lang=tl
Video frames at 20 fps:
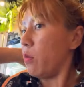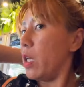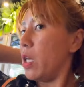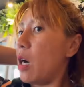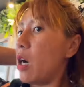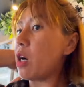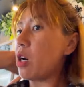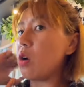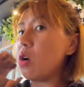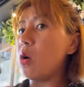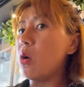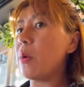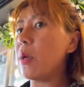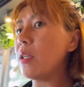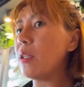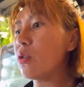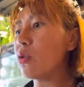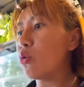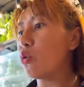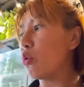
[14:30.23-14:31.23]
we are
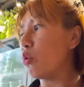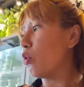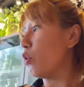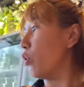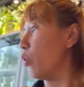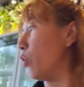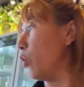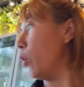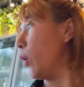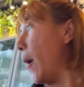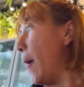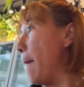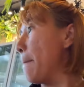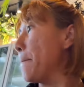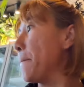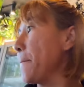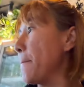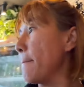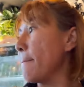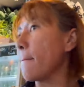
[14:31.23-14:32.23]
going to...
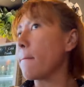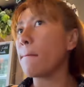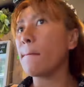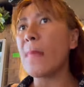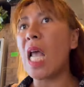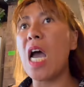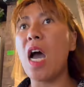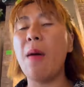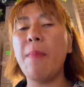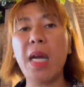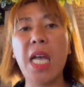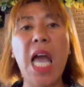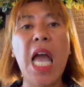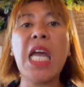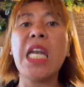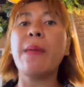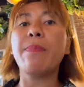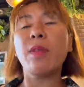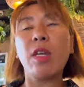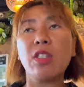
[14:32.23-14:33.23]
Uh,
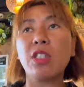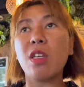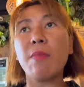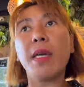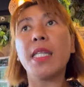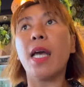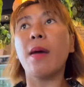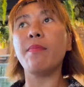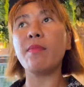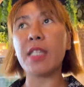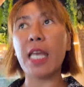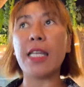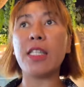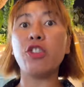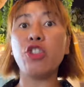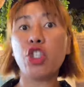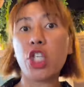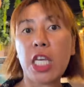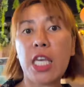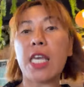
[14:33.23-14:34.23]
maghahanap daw si Madam
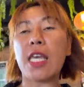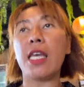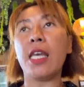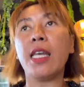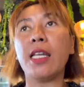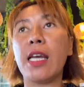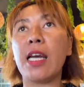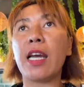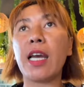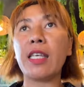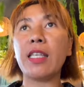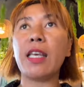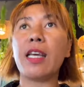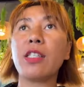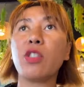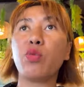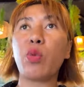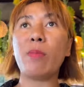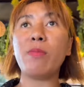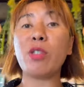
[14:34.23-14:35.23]
Tenji ng
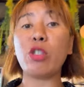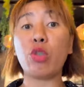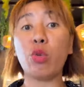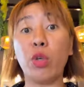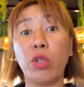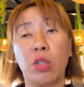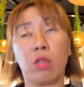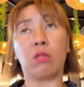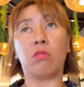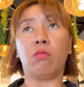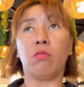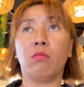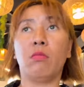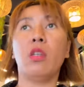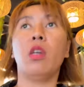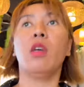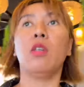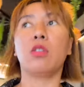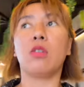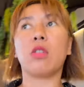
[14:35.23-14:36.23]
kanyang swimsuit
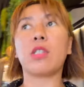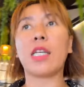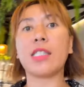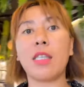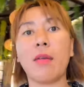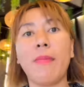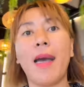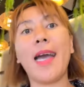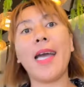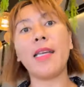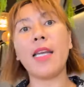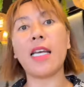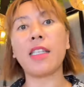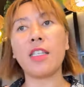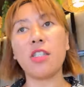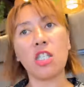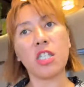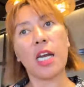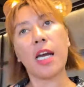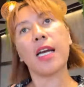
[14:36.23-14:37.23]
So sasamahan
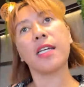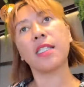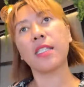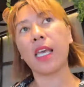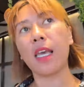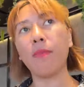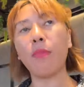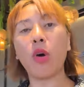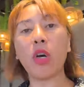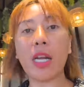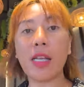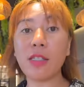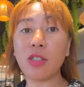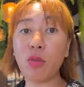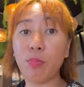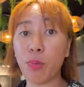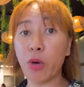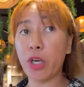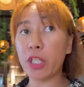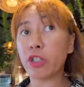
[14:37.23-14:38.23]
natin siya kasi moral
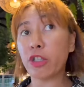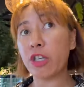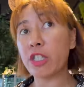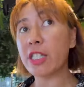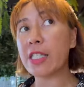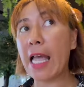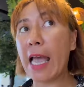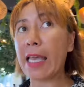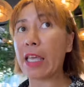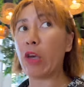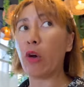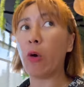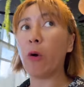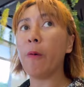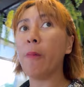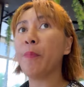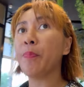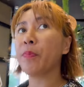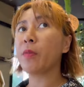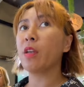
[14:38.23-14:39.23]
supporters tayo.
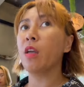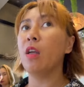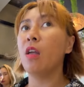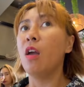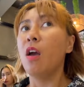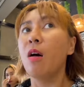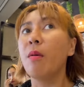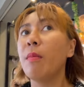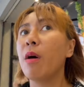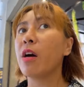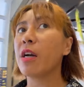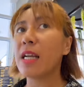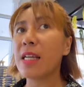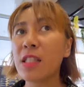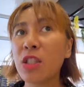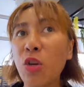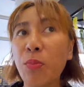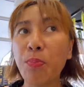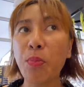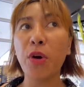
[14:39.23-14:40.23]
Moral
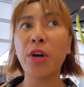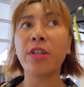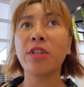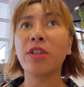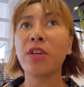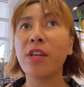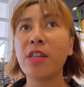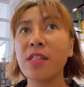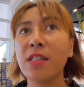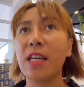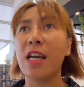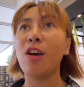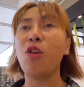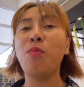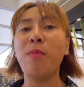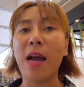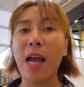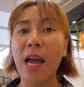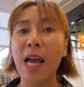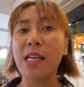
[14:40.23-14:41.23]
supporters na
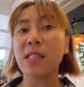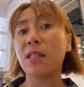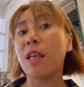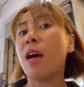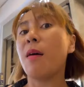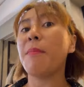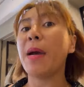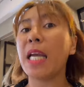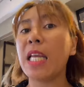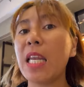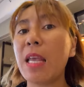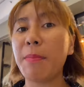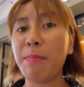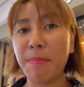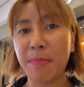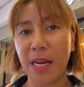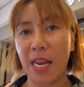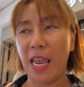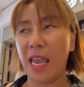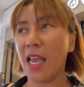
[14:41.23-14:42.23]
umaasang
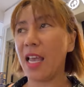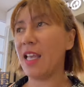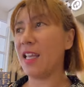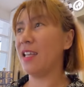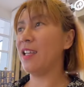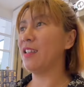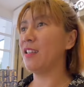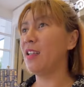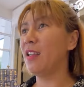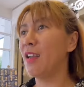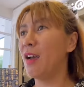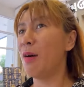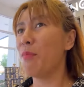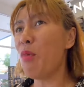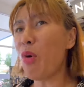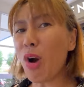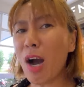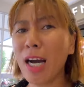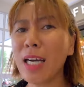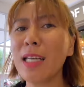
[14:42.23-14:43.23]
mailibre.
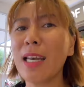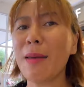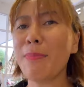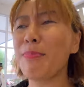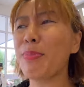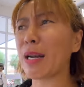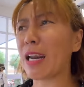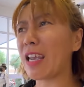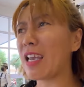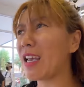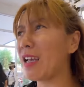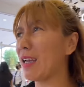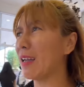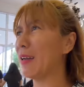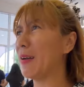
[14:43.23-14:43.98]
Mukhang libre.